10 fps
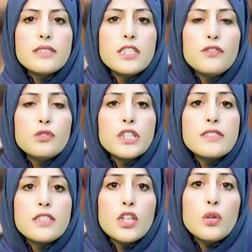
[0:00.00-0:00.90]
ने सिर्फ उनकी
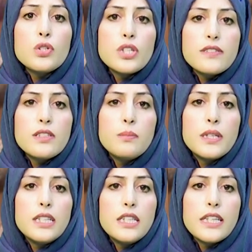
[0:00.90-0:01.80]
ज़िंदगी को यकसर
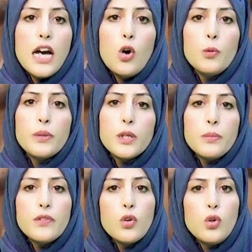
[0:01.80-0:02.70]
बदल दिया और फिर
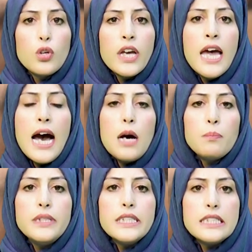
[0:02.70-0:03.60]
भी वो लोग
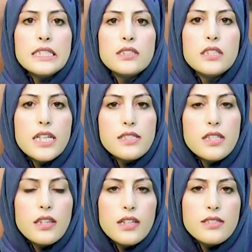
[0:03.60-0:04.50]
अपनी इस नई
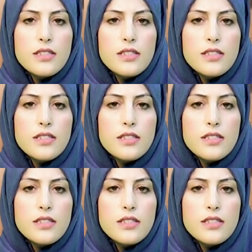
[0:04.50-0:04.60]
ज़िंदगी